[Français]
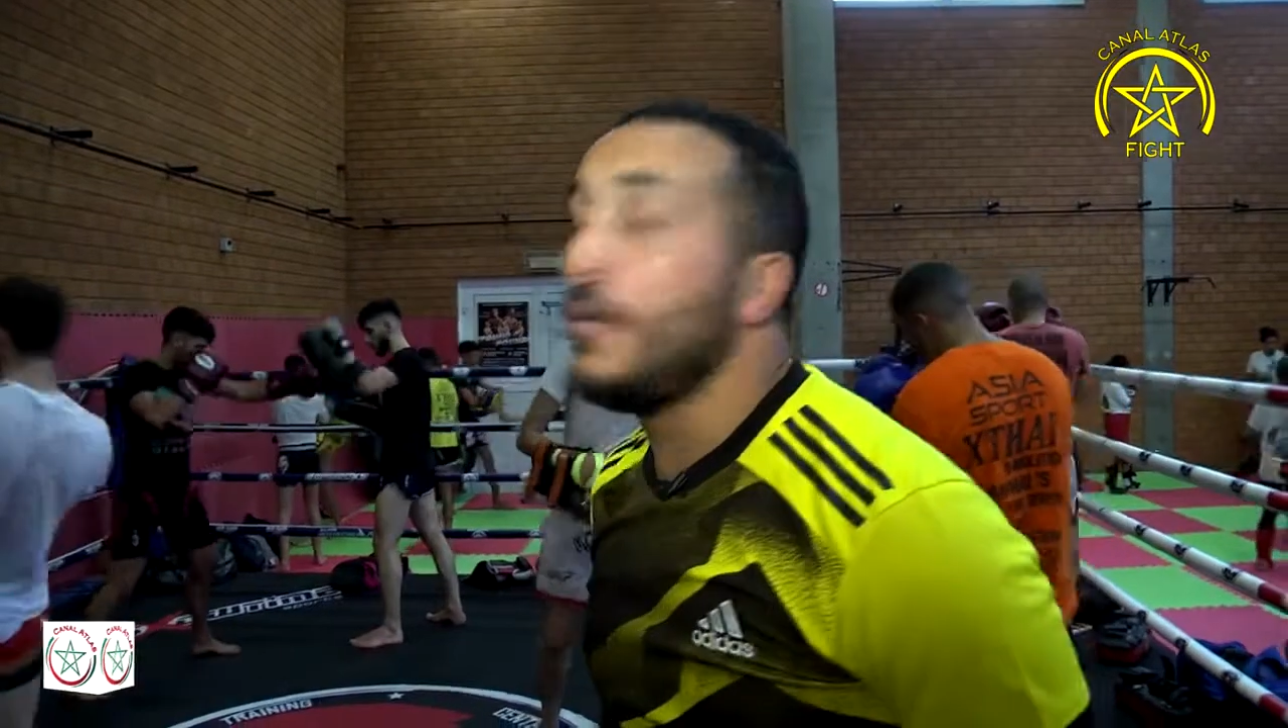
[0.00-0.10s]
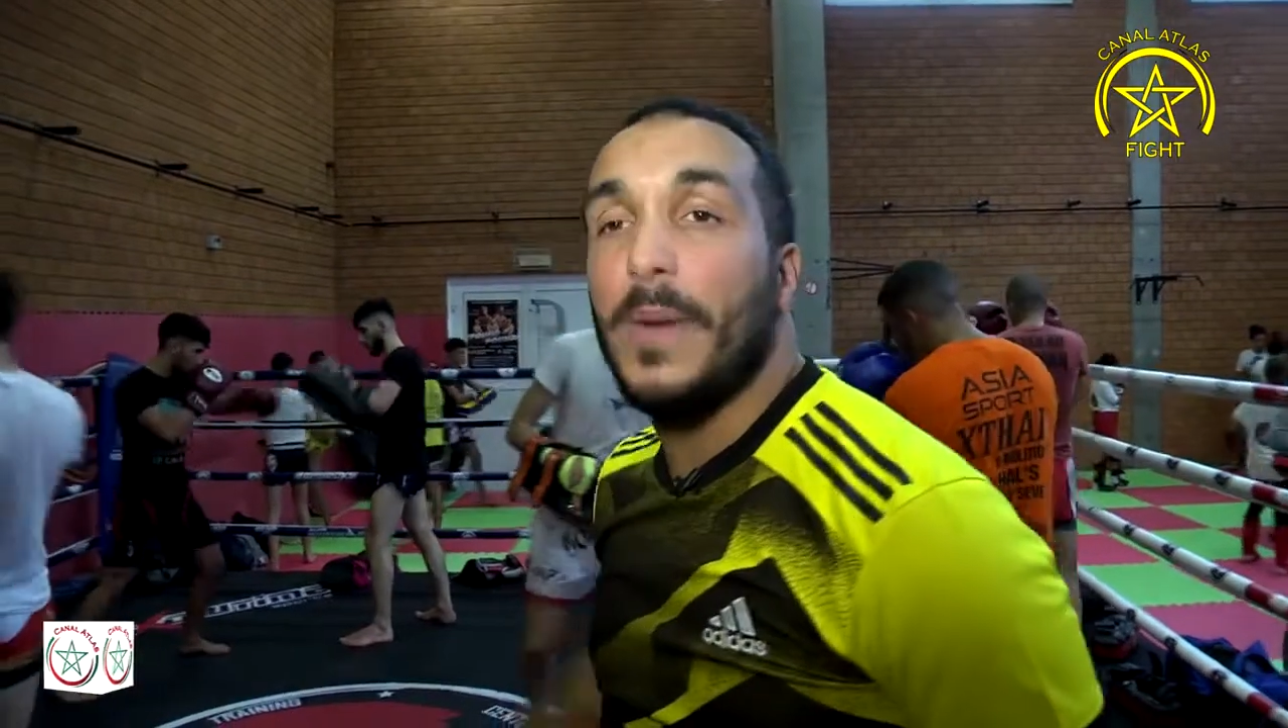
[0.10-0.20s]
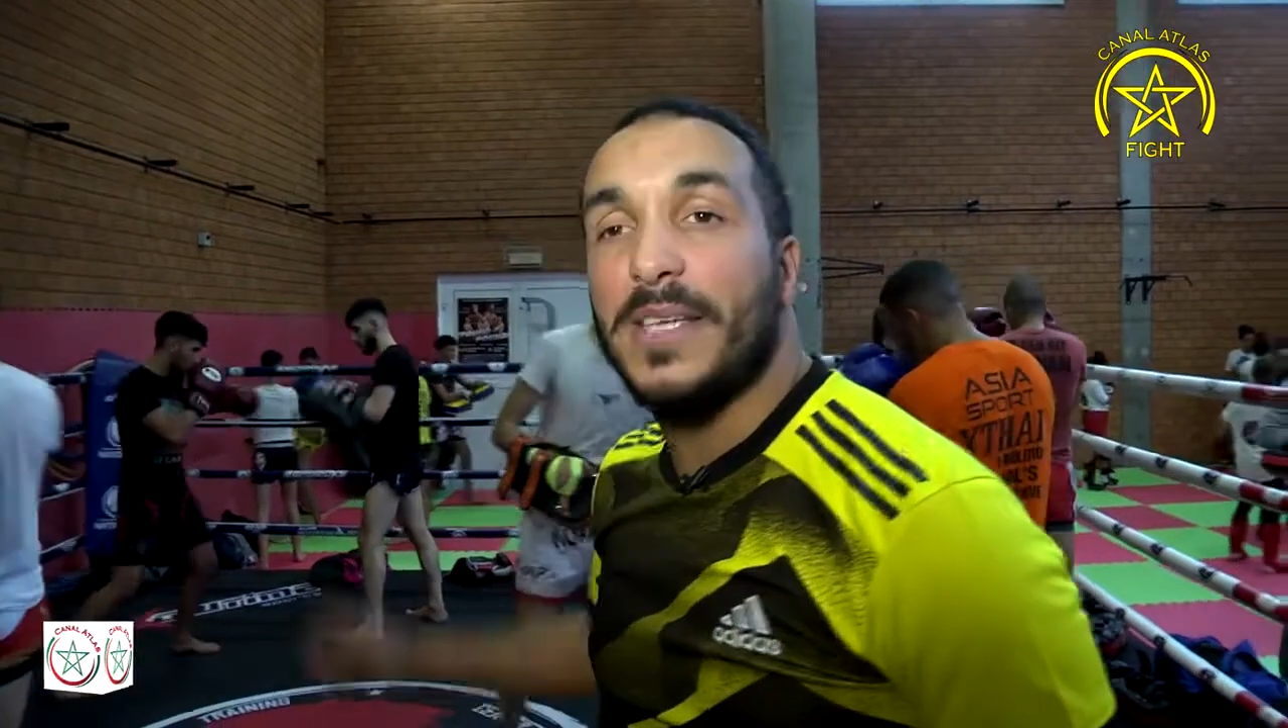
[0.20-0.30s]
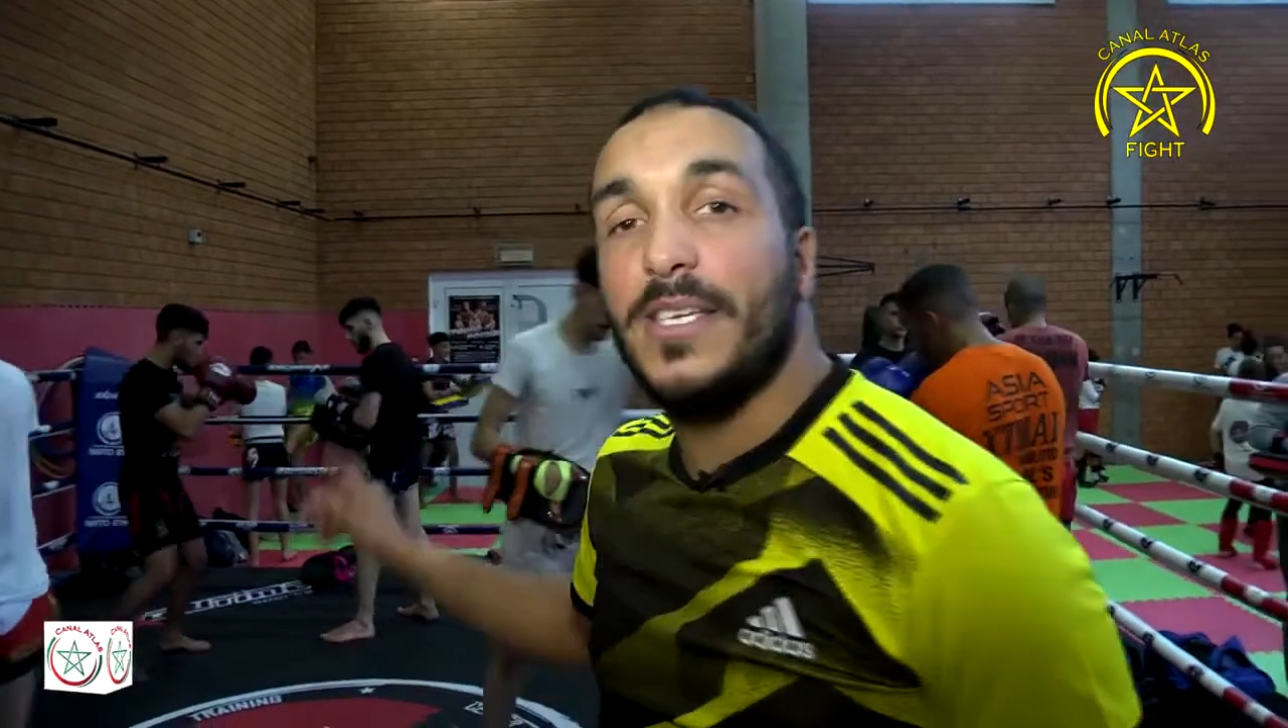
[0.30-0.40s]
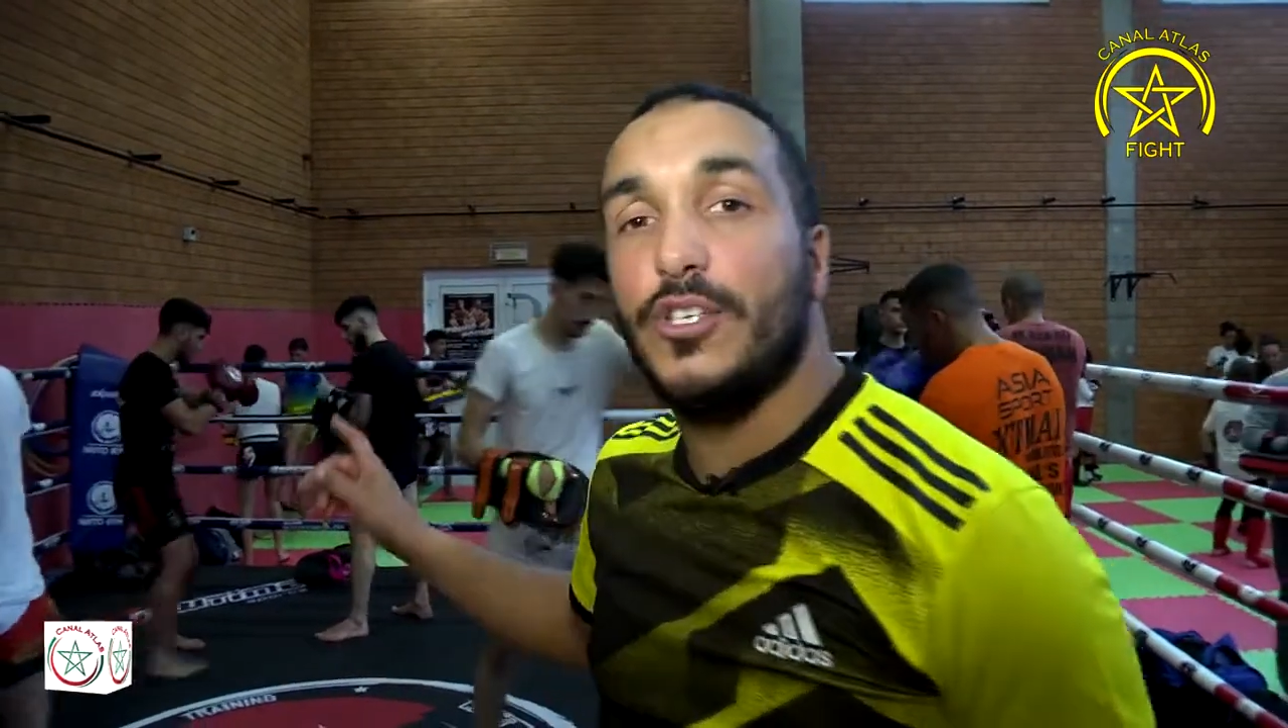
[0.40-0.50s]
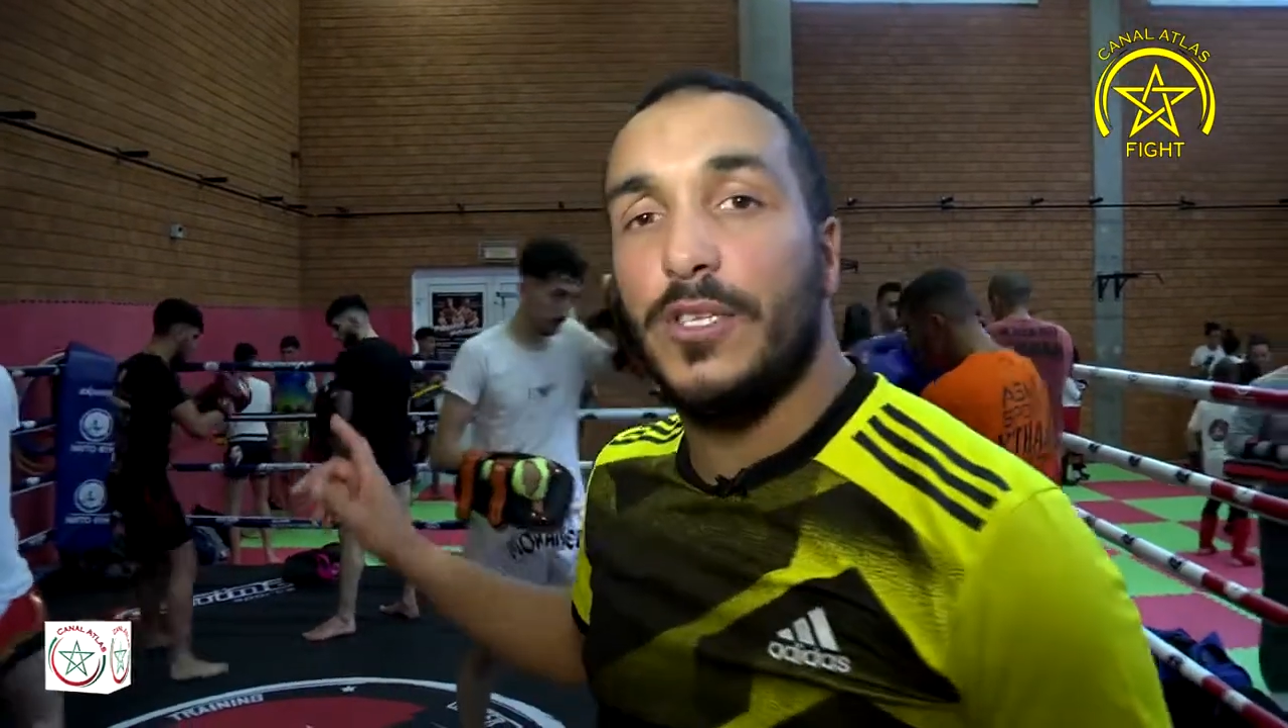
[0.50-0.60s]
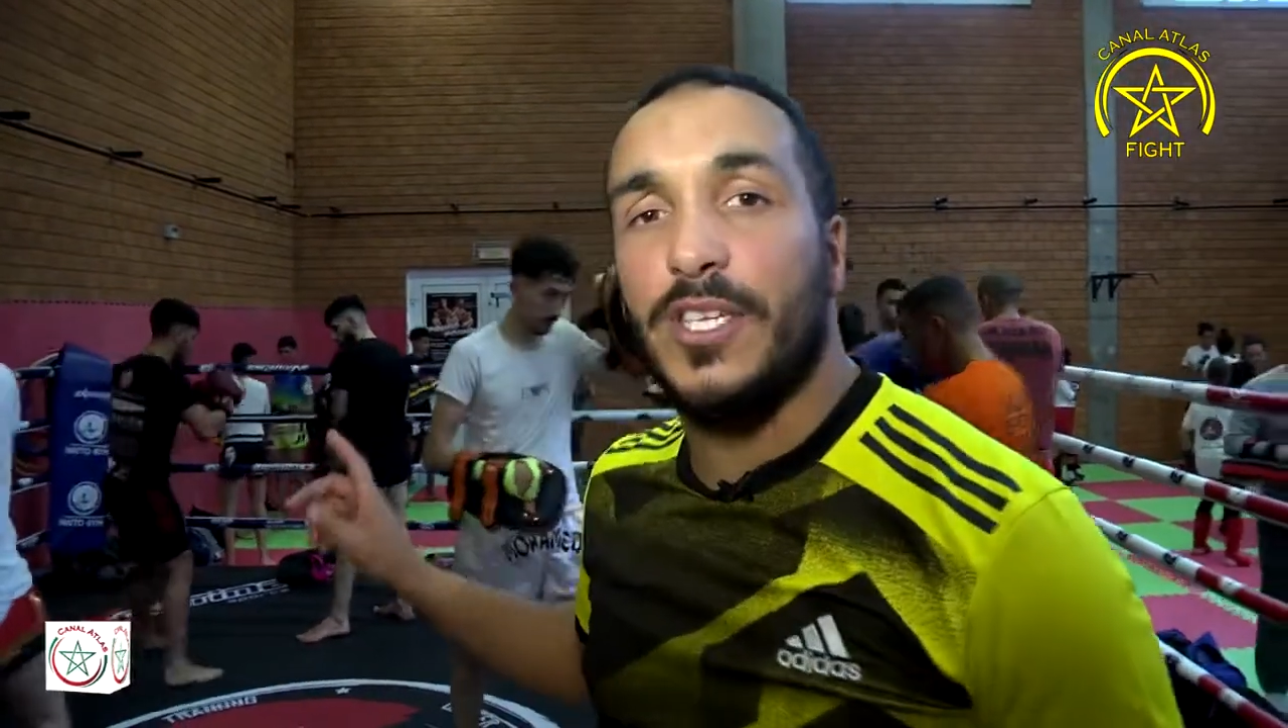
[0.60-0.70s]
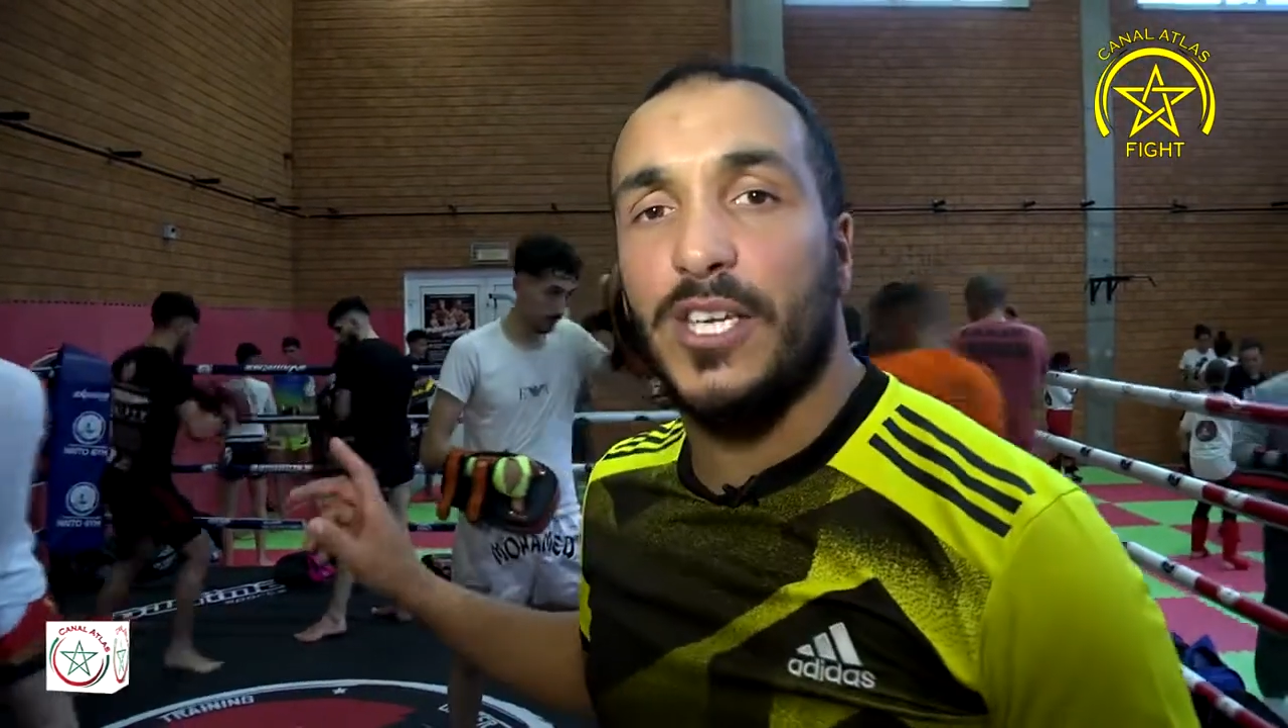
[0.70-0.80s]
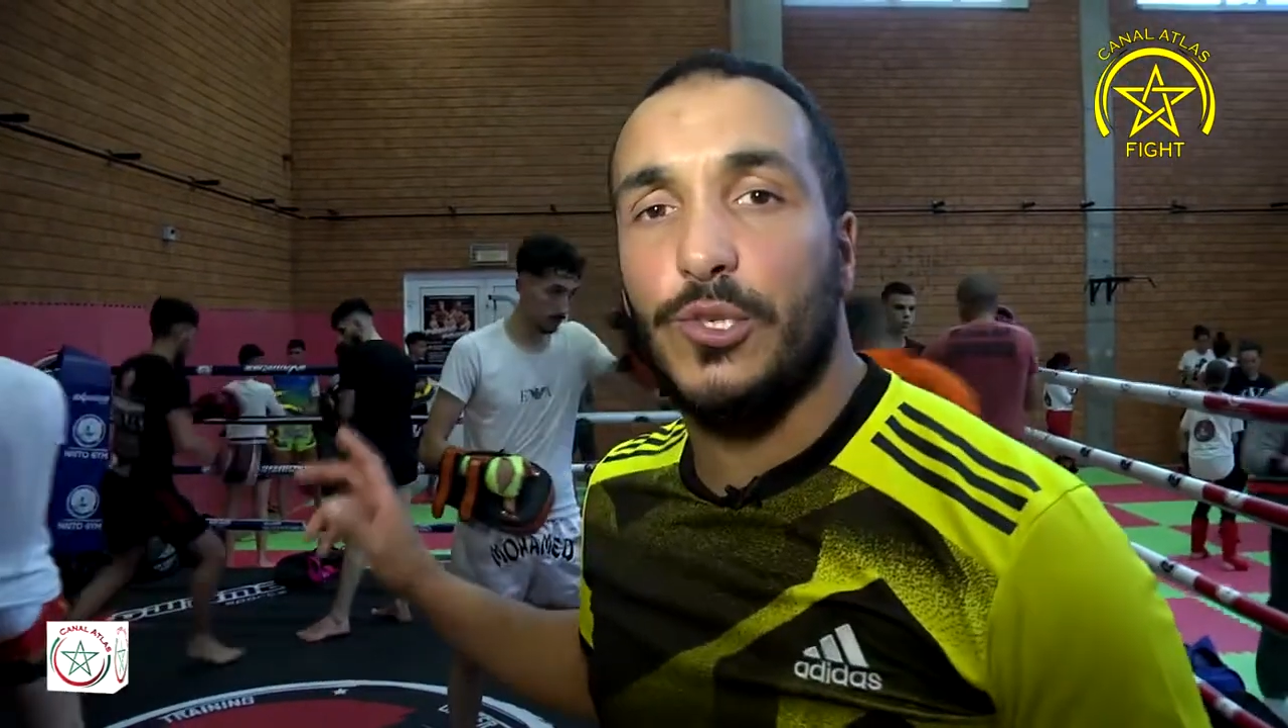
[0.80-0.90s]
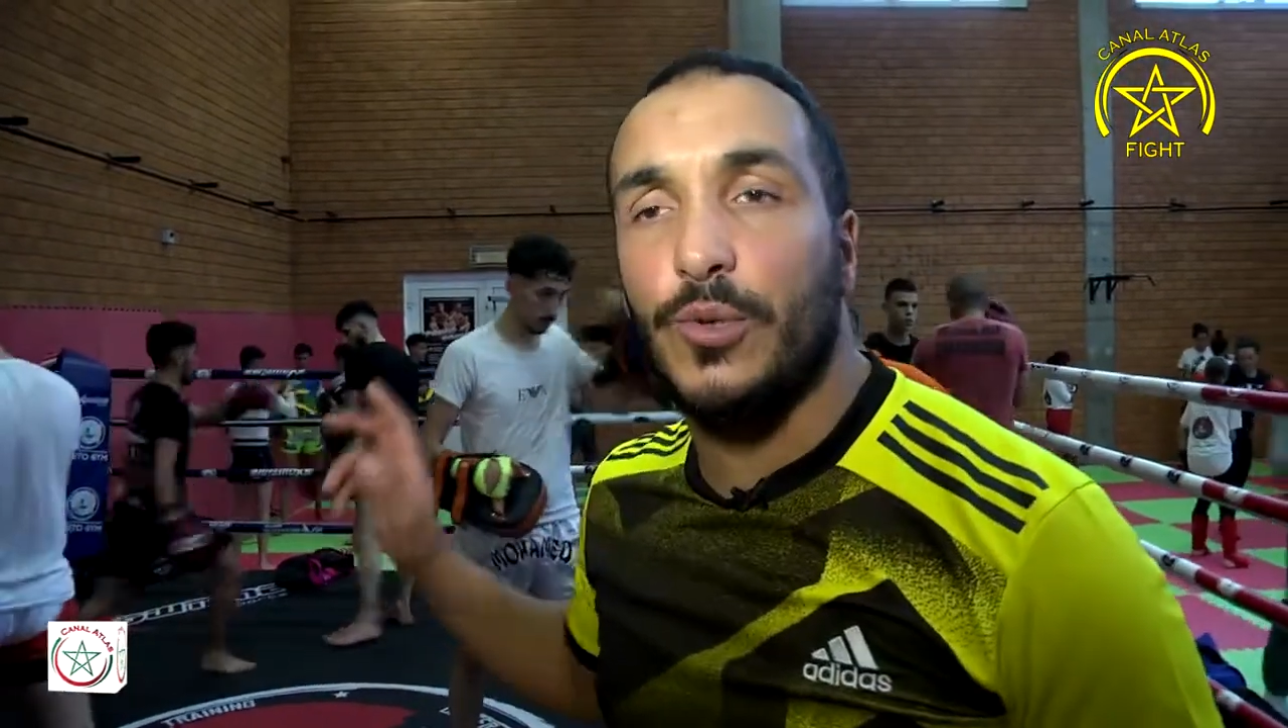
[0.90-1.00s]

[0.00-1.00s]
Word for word: plupart de ces jeunes déjà